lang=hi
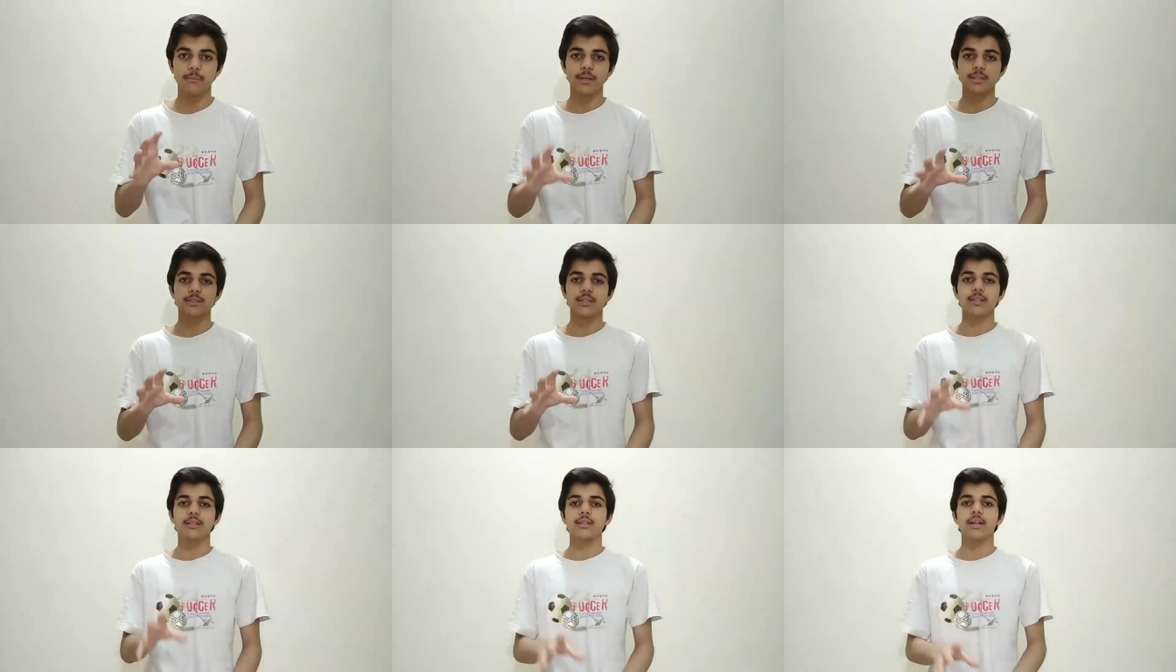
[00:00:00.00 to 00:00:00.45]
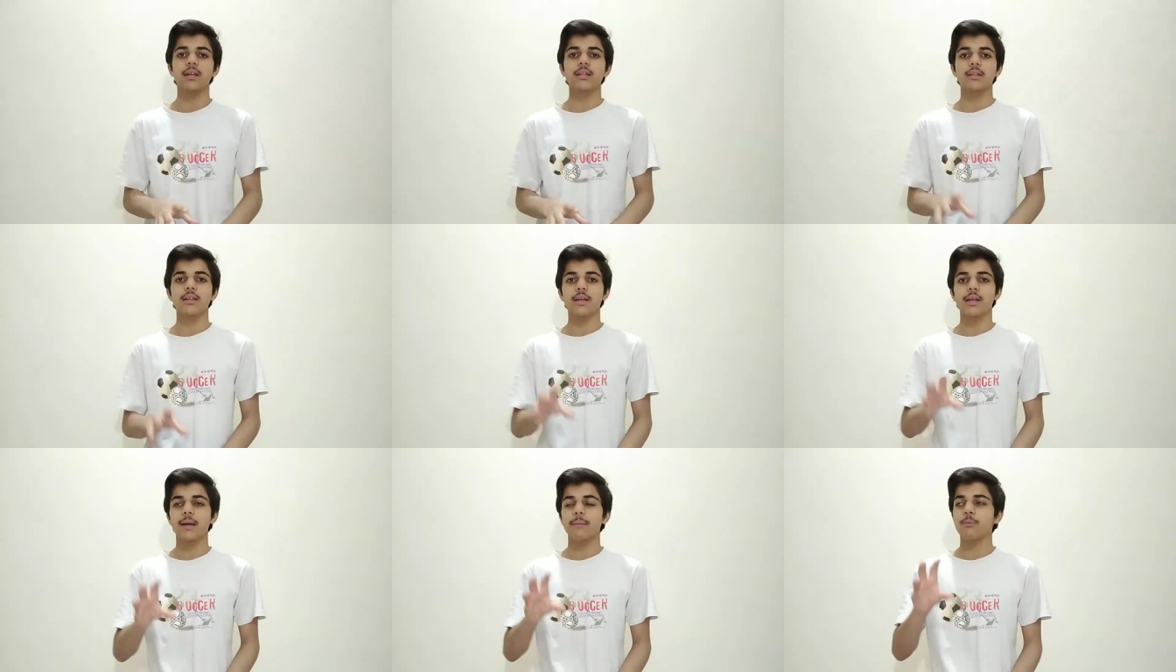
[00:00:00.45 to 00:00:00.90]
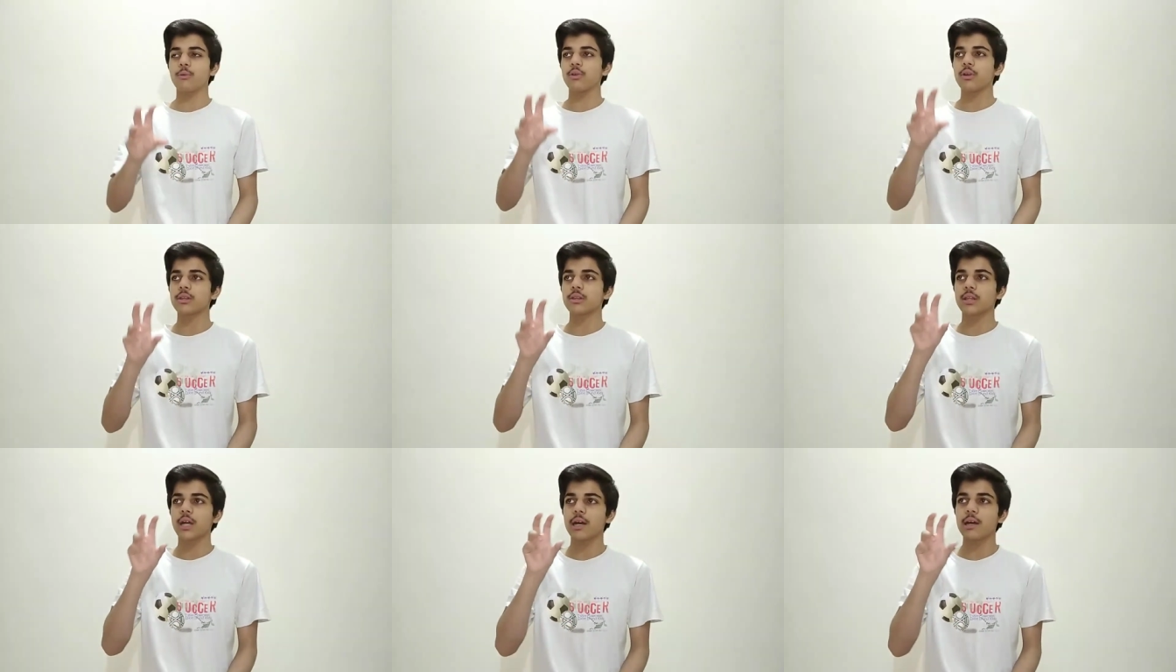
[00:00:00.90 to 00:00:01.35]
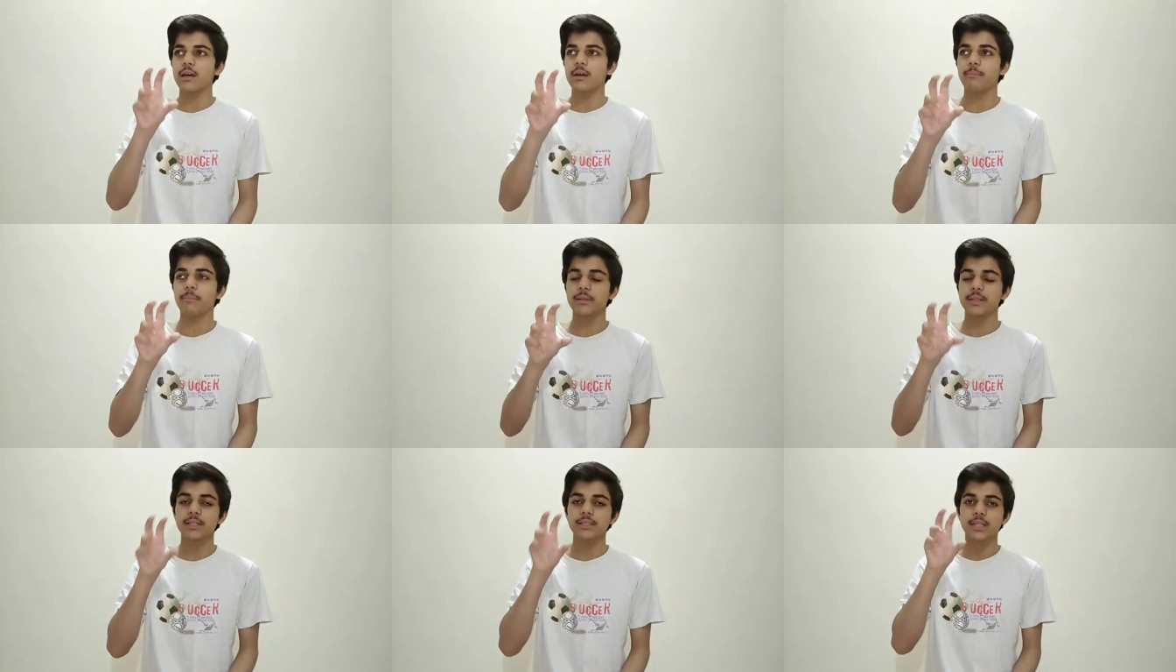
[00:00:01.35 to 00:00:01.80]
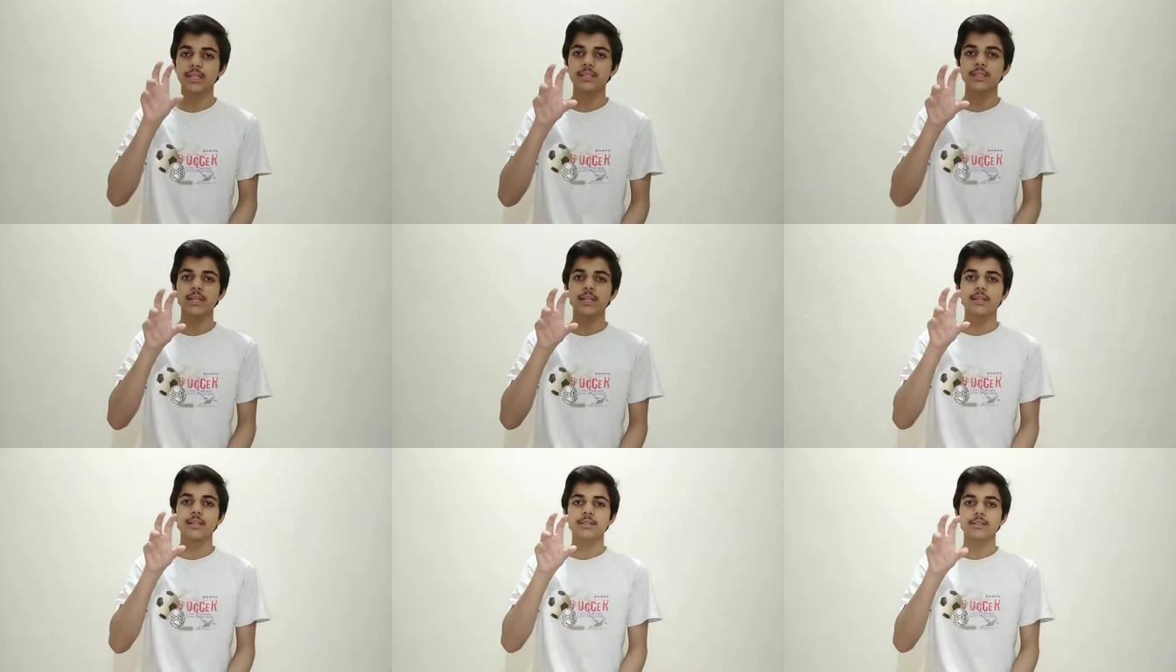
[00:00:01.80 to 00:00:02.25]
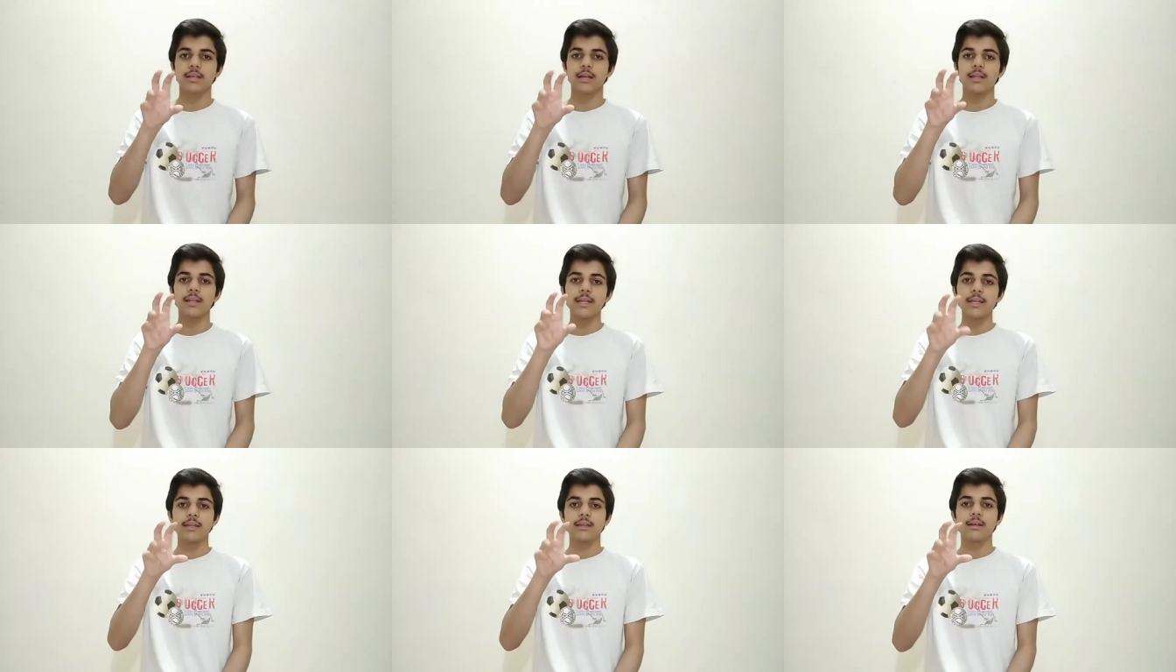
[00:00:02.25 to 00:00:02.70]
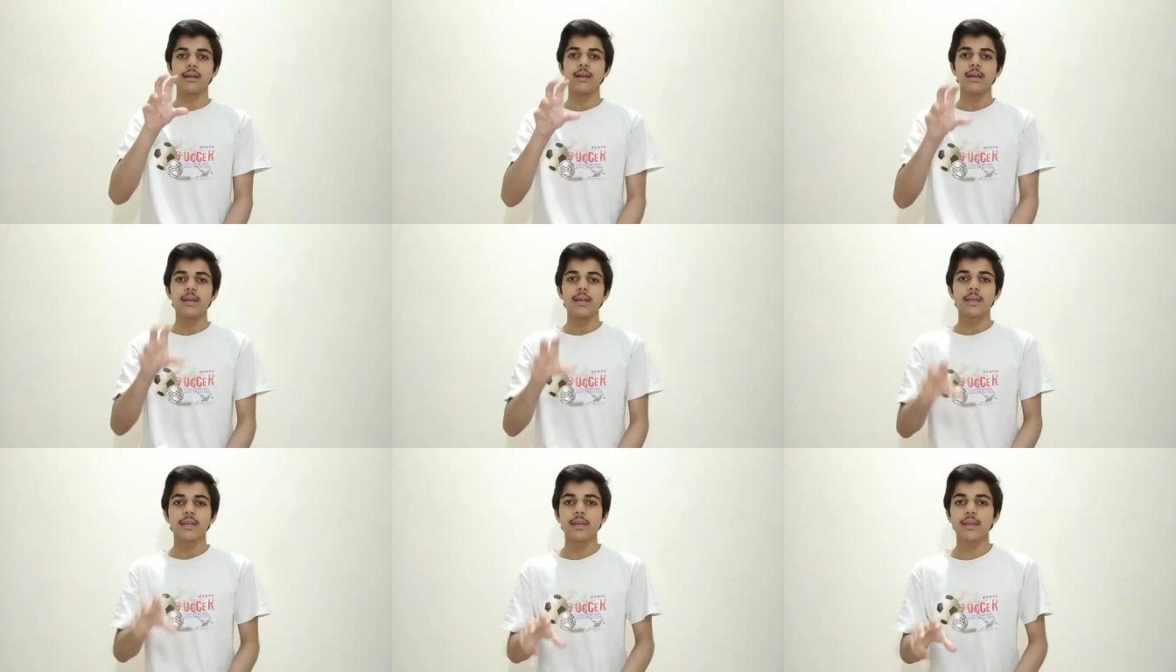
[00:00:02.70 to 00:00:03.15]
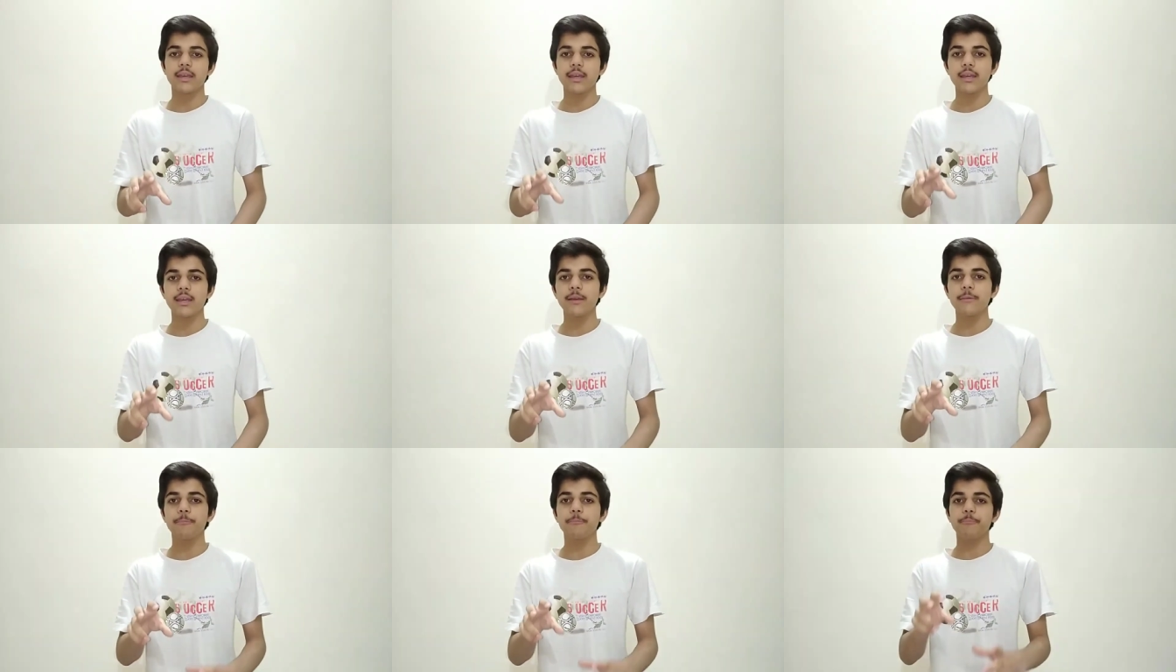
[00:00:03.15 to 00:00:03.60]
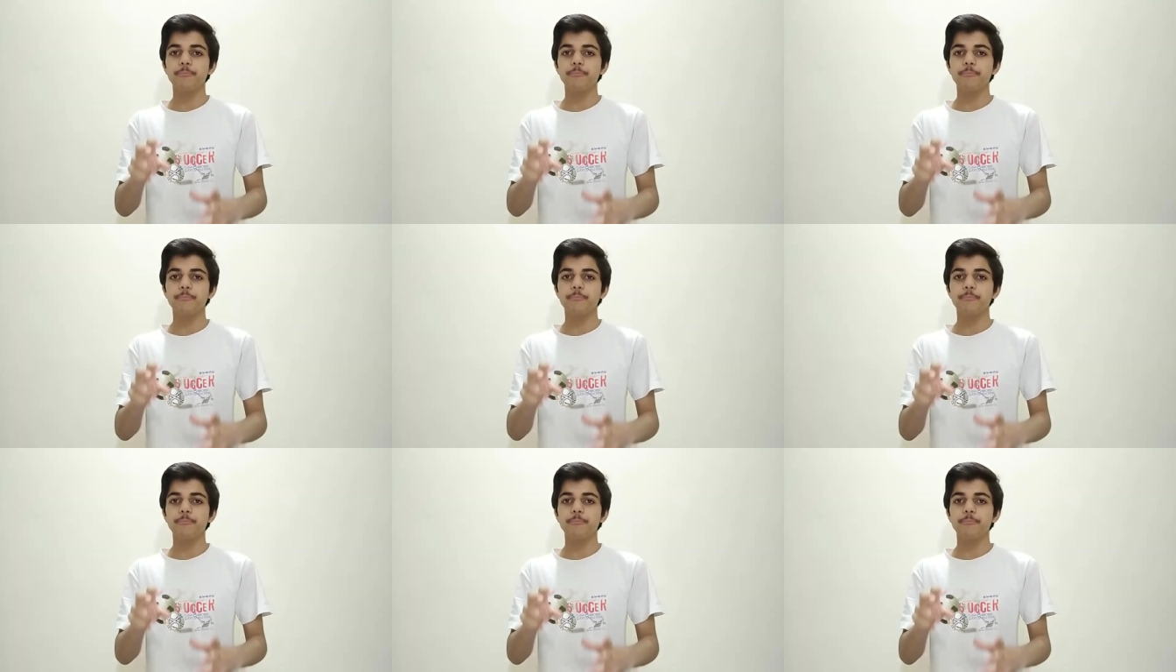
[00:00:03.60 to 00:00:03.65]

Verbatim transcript: मकसद था कि ताकि आपको ये पता चल जाए इसका लिंक कि ये